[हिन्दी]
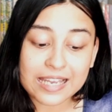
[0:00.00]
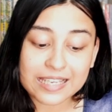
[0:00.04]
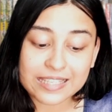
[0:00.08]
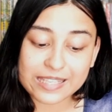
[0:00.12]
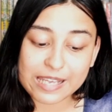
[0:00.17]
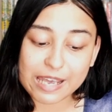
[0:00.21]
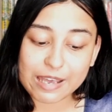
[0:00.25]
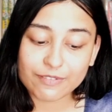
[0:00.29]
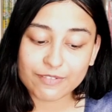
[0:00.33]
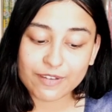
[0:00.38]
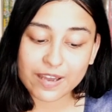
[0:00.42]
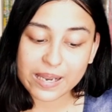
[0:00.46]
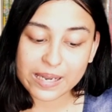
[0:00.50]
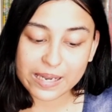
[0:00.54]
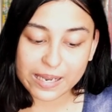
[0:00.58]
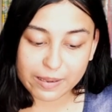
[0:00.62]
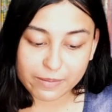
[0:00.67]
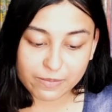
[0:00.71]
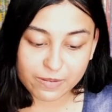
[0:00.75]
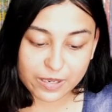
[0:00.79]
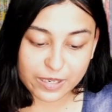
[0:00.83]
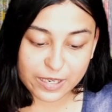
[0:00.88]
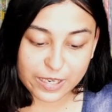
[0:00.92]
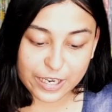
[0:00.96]
जेवियर
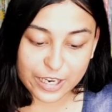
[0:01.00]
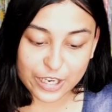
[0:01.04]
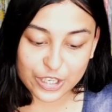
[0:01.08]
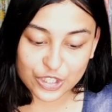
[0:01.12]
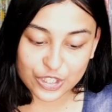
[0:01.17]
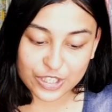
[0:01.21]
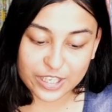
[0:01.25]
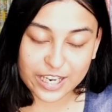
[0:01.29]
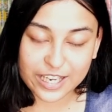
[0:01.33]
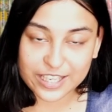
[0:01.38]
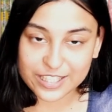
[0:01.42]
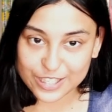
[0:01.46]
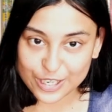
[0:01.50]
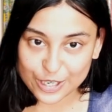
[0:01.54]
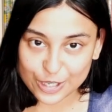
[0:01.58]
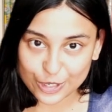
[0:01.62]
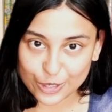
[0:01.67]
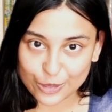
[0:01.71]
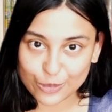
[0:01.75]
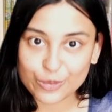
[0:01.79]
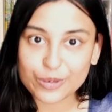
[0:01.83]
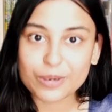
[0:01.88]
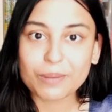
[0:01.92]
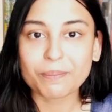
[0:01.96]
लेबर रिलेशन
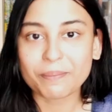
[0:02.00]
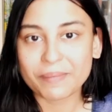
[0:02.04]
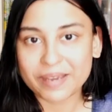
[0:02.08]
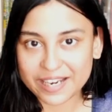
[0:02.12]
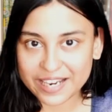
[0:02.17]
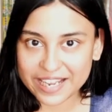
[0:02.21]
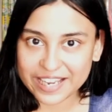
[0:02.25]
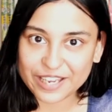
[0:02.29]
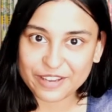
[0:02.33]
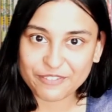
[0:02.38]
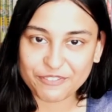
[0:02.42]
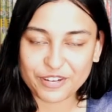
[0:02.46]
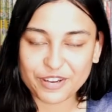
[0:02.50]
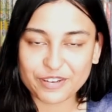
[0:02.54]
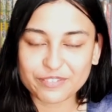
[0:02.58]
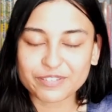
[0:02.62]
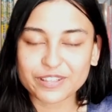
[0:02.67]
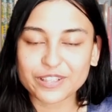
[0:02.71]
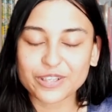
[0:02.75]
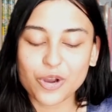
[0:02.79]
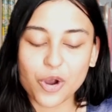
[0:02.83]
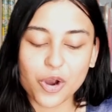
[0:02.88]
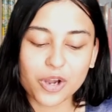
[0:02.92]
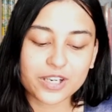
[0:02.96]
इंस्टीट्यूट मेरा ये
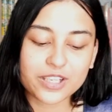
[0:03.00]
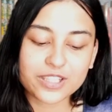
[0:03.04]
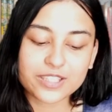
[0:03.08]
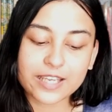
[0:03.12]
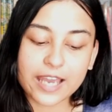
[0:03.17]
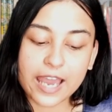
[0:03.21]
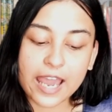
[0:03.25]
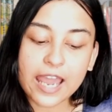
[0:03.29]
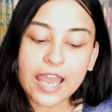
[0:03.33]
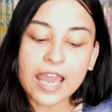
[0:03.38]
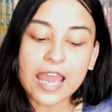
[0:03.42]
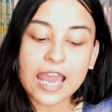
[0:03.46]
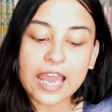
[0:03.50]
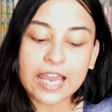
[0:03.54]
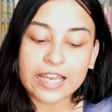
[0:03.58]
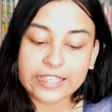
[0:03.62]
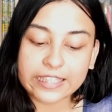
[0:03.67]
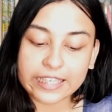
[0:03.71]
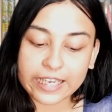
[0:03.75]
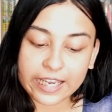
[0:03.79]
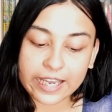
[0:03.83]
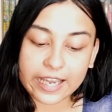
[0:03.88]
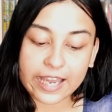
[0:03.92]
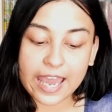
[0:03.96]
फेवरेट कॉलेज है
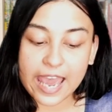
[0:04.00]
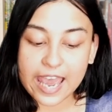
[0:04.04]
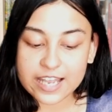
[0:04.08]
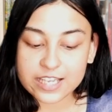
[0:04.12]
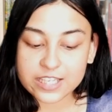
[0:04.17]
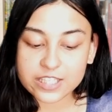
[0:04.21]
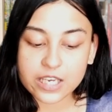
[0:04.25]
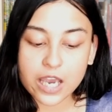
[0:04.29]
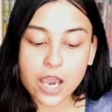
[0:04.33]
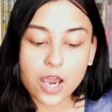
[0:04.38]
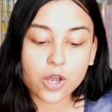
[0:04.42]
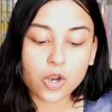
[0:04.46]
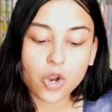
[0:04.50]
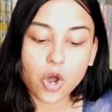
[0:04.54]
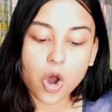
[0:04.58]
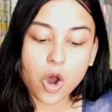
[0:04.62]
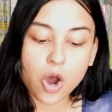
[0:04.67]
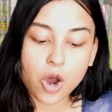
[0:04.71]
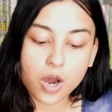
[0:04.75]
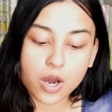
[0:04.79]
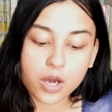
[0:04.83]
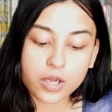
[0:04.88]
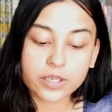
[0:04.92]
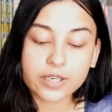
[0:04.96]
ये एचआर
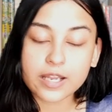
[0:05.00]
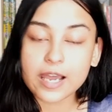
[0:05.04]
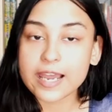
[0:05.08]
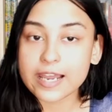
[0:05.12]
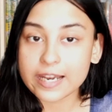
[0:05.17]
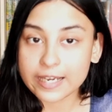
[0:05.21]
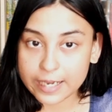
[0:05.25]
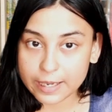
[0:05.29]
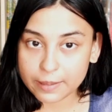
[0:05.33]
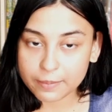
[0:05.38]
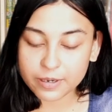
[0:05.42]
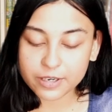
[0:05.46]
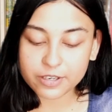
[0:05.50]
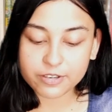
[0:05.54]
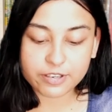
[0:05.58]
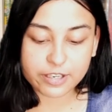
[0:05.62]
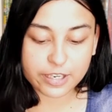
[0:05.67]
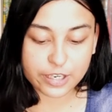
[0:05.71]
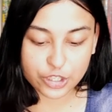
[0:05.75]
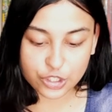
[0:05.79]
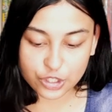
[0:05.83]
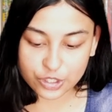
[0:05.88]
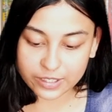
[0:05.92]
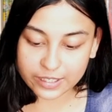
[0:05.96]
और लेबर
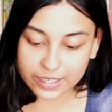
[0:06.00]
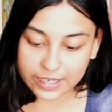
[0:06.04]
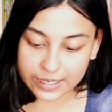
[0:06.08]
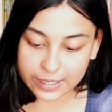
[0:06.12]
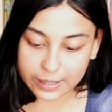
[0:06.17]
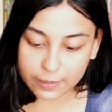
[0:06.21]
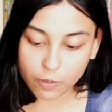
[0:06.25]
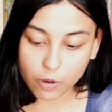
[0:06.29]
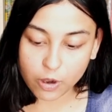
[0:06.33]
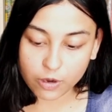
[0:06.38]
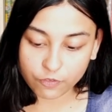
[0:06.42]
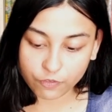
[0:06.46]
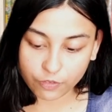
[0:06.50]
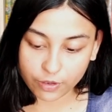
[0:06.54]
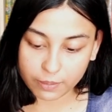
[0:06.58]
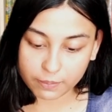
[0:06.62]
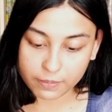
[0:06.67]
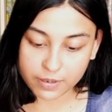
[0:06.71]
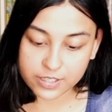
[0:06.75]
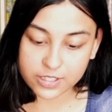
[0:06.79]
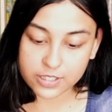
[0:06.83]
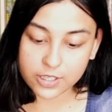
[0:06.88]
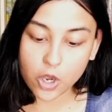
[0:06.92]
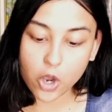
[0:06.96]
रिलेशन के लिए बहुत
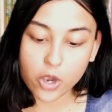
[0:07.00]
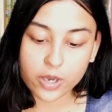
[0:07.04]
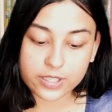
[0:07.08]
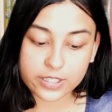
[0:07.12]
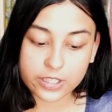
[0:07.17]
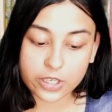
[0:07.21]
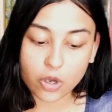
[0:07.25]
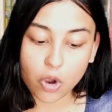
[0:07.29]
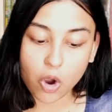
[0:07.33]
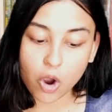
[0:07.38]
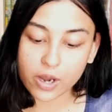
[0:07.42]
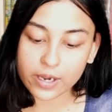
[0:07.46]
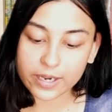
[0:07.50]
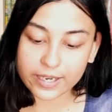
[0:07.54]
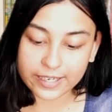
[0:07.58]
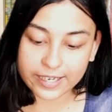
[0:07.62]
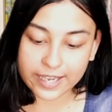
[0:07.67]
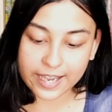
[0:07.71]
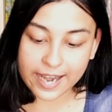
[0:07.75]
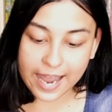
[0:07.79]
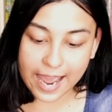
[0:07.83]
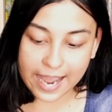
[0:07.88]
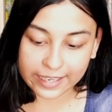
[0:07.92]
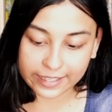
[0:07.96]
फेमस है और इसकी ऑल
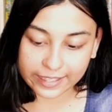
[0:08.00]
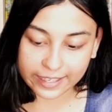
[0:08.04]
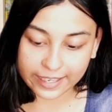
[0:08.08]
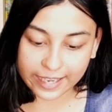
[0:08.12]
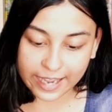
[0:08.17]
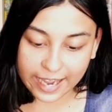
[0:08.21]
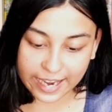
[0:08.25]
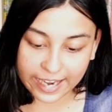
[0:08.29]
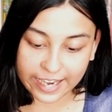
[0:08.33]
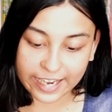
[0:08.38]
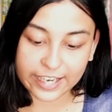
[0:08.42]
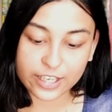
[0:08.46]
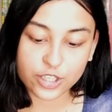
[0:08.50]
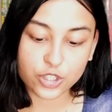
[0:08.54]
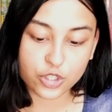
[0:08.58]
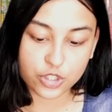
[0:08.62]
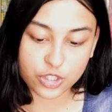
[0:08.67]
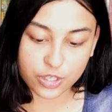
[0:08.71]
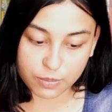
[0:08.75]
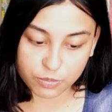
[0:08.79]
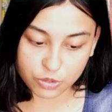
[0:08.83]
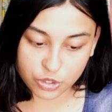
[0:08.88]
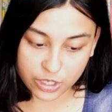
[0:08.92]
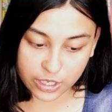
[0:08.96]
इंडिया रैंकिंग है एट जो
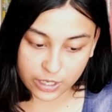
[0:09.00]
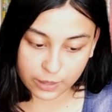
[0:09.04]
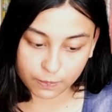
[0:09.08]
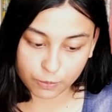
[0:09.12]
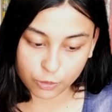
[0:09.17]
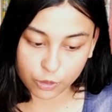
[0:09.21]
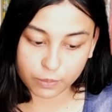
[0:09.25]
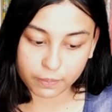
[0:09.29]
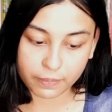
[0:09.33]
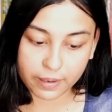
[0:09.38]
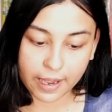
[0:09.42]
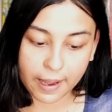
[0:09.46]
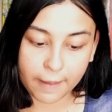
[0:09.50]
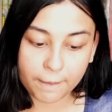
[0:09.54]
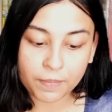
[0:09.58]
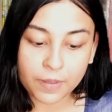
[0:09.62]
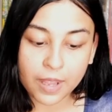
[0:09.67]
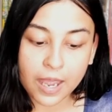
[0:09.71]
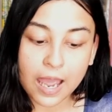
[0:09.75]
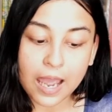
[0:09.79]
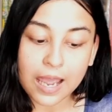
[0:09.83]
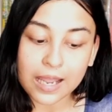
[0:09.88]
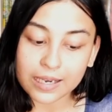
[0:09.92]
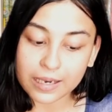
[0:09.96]
जमशेदपुर में है
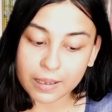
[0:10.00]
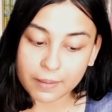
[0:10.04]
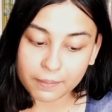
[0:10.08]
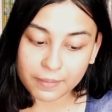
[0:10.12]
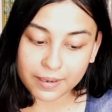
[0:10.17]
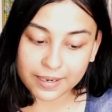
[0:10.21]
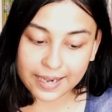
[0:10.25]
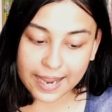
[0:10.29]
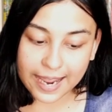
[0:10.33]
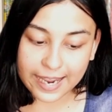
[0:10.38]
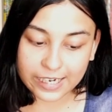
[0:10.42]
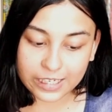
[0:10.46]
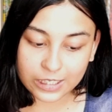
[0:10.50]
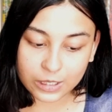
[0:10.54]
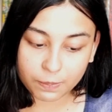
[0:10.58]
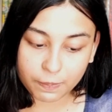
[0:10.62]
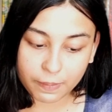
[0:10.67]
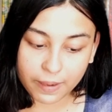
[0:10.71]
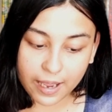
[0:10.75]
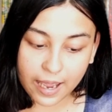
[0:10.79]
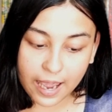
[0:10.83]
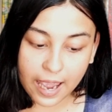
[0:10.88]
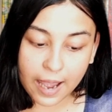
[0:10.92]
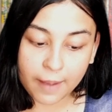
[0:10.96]
नंबर नाइन्थ
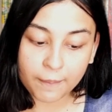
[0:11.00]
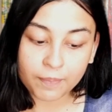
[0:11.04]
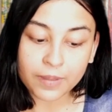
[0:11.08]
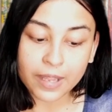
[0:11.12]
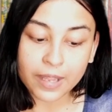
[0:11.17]
पे है